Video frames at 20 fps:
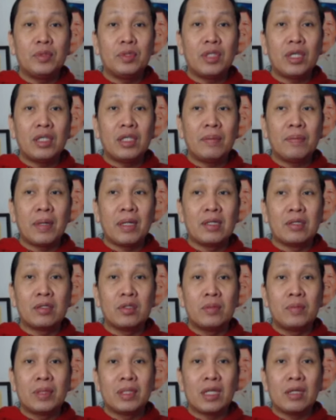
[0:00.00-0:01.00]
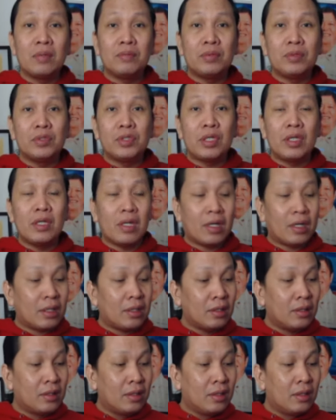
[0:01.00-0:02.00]
po sa Japan nung dumating po
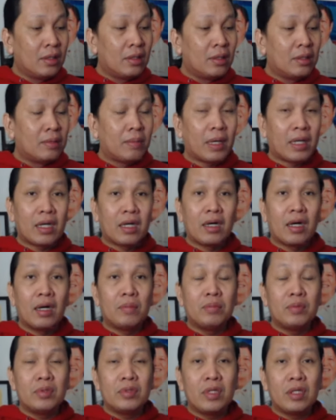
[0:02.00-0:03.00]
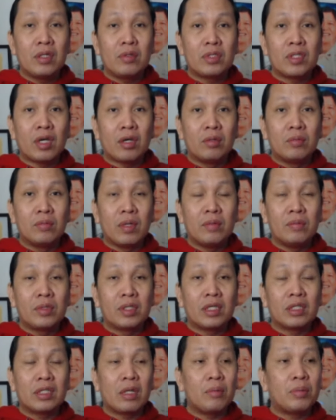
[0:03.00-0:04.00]
sila para nga po dito sa
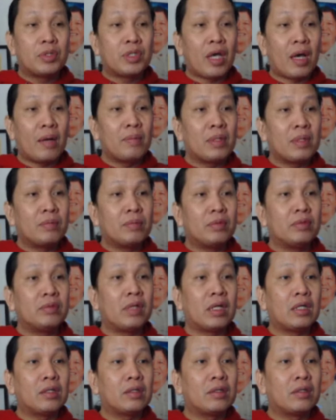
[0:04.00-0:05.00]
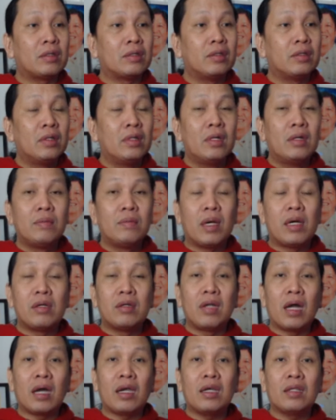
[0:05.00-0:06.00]
commemorative summit po na ito.
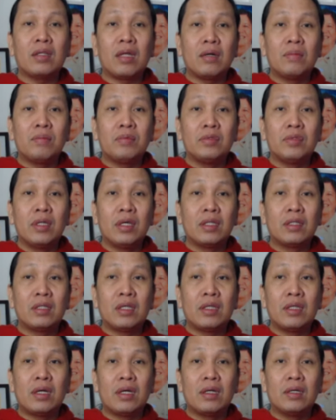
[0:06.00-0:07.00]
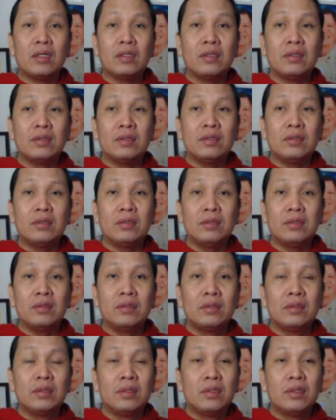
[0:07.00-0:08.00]
Pero nakita po natin ang
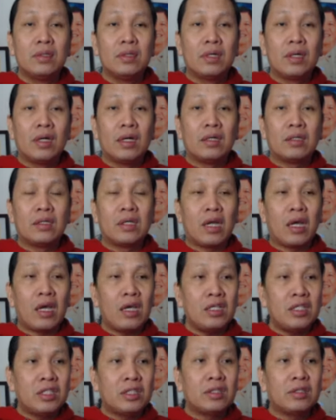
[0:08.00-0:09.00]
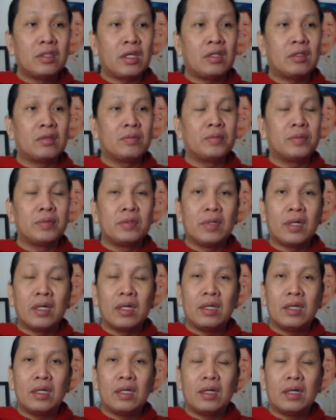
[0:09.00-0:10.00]
ang grace dito po
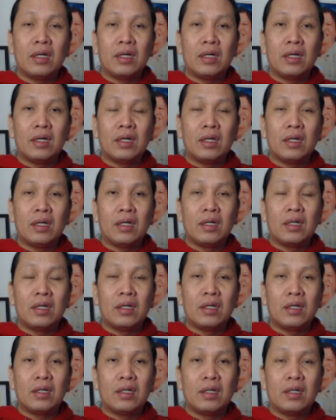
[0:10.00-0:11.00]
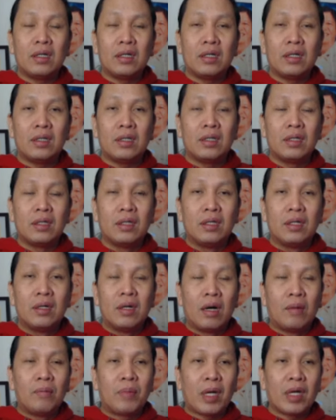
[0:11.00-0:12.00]
kay uh,
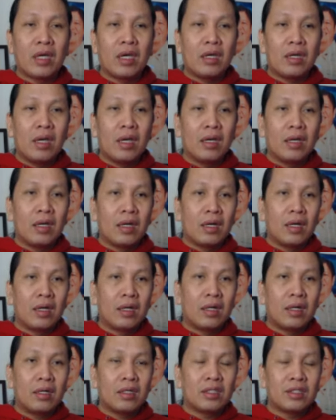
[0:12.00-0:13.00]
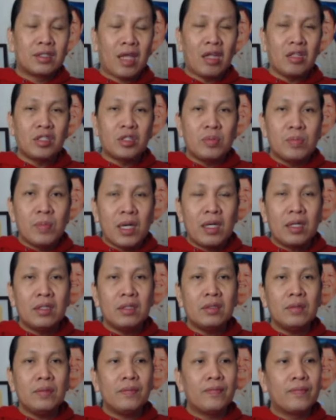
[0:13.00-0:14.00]
ang pagiging uh,
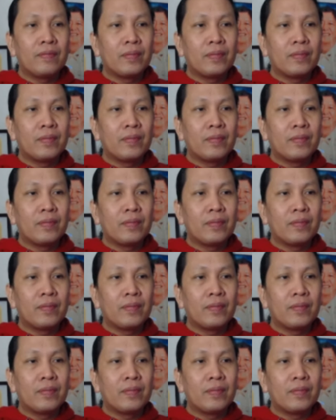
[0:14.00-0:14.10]
statesman